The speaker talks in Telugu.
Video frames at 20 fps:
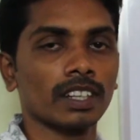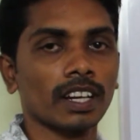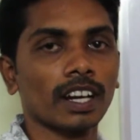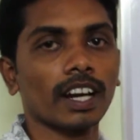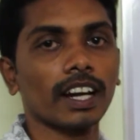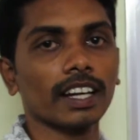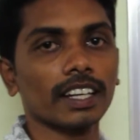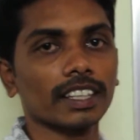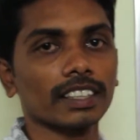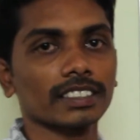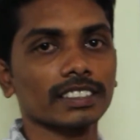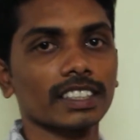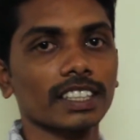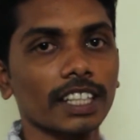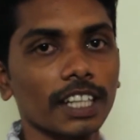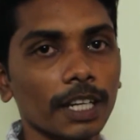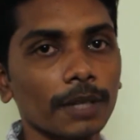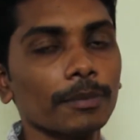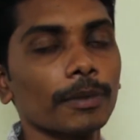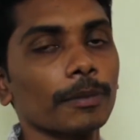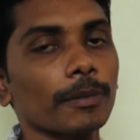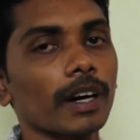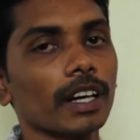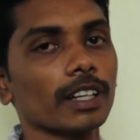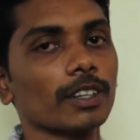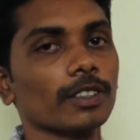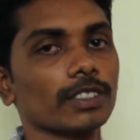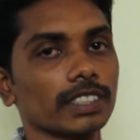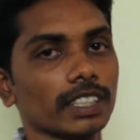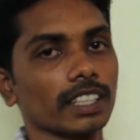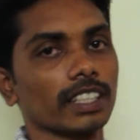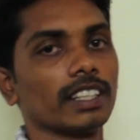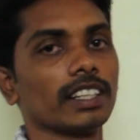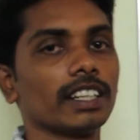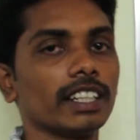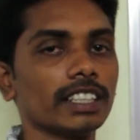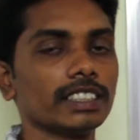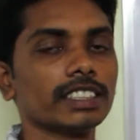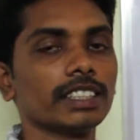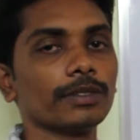హాయ్ నేను మీ బార్గోసే
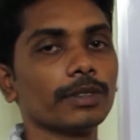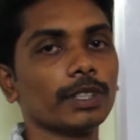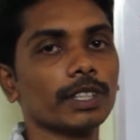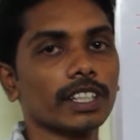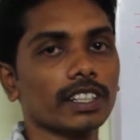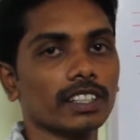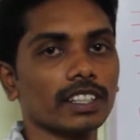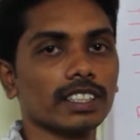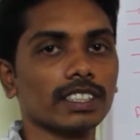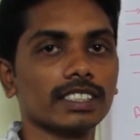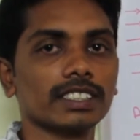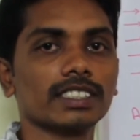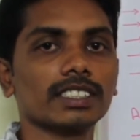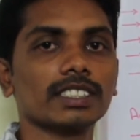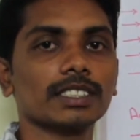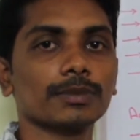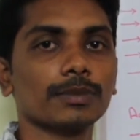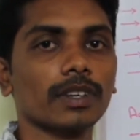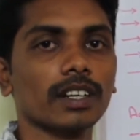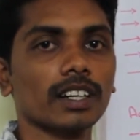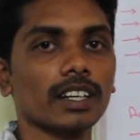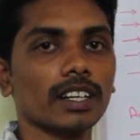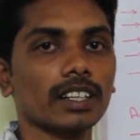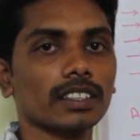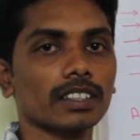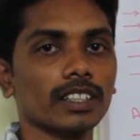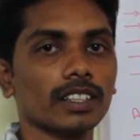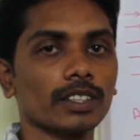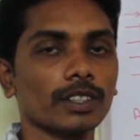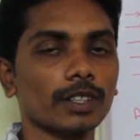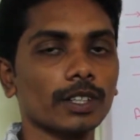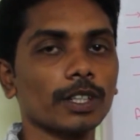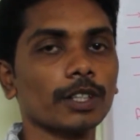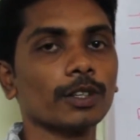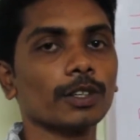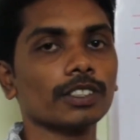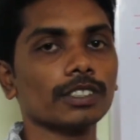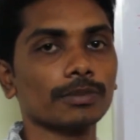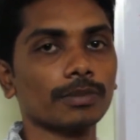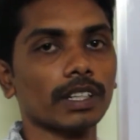డిజీవీ టెక్నాలజీస్ నుంచి మాట్లాడుతున్నాను
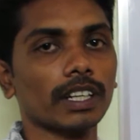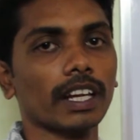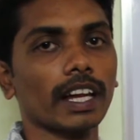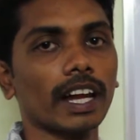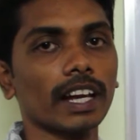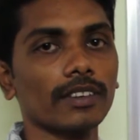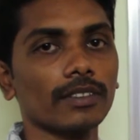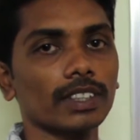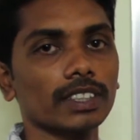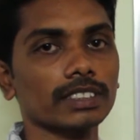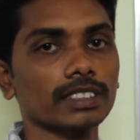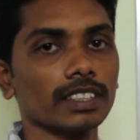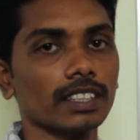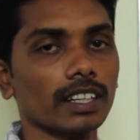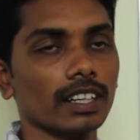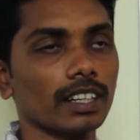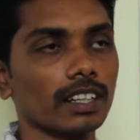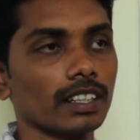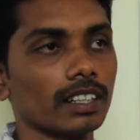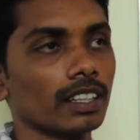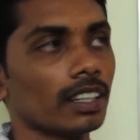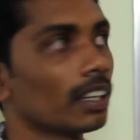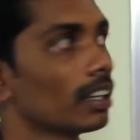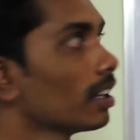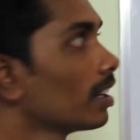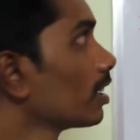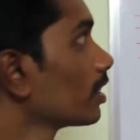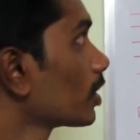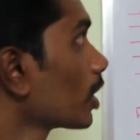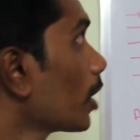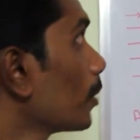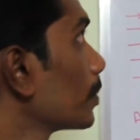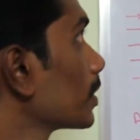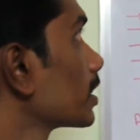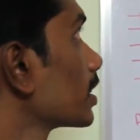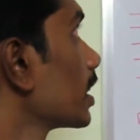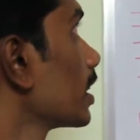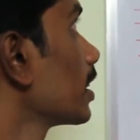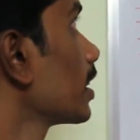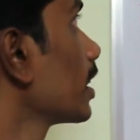ఈరోజు మన యాడ్వర్డ్స్
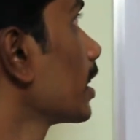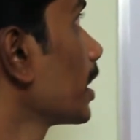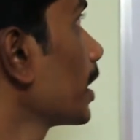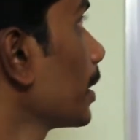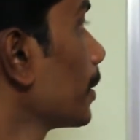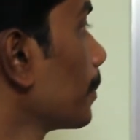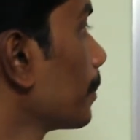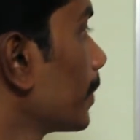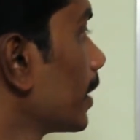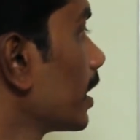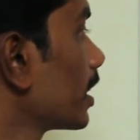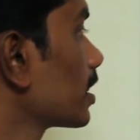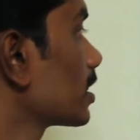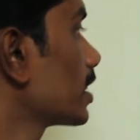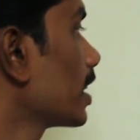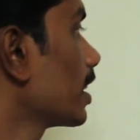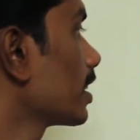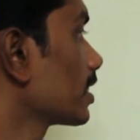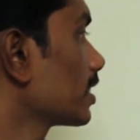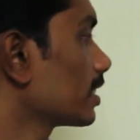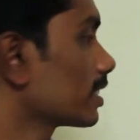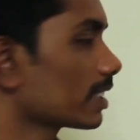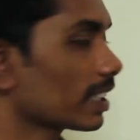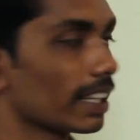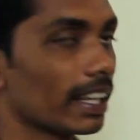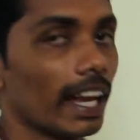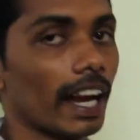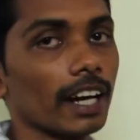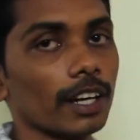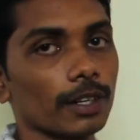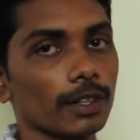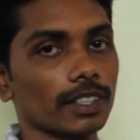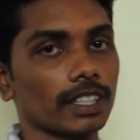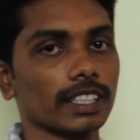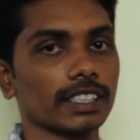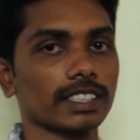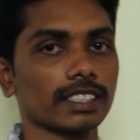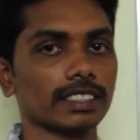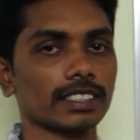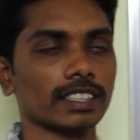టాపిక్స్ ఏంటంటే బిడ్డింగ్ స్ట్రాటజీస్ యాడ్
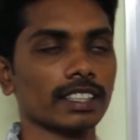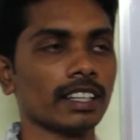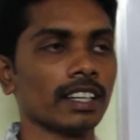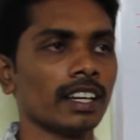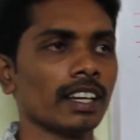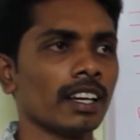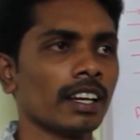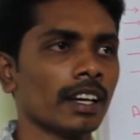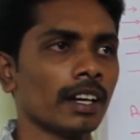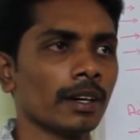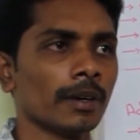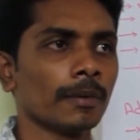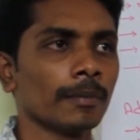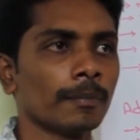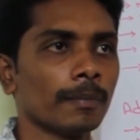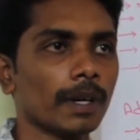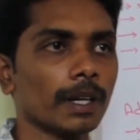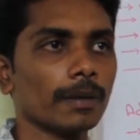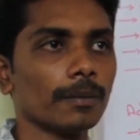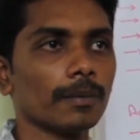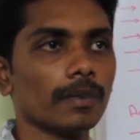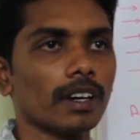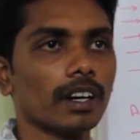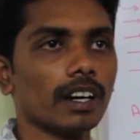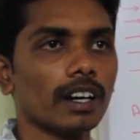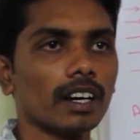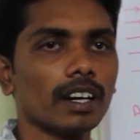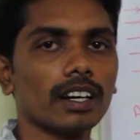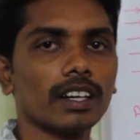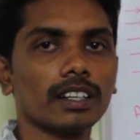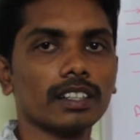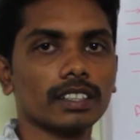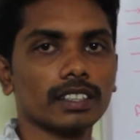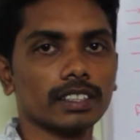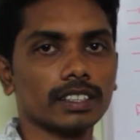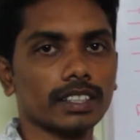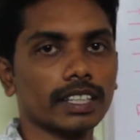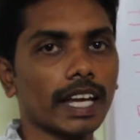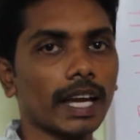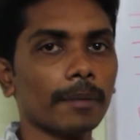రొటేషన్స్ మనం
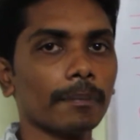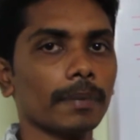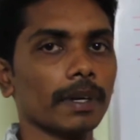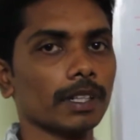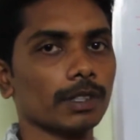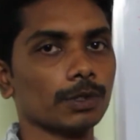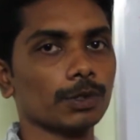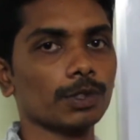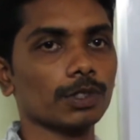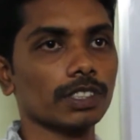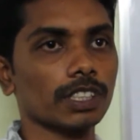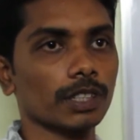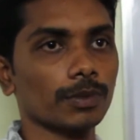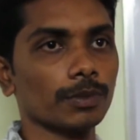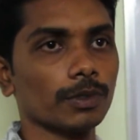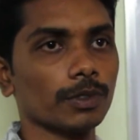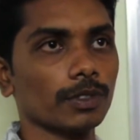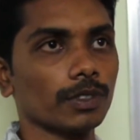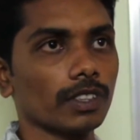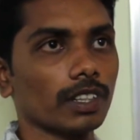క్యాంపెయిన్స్ చూసాము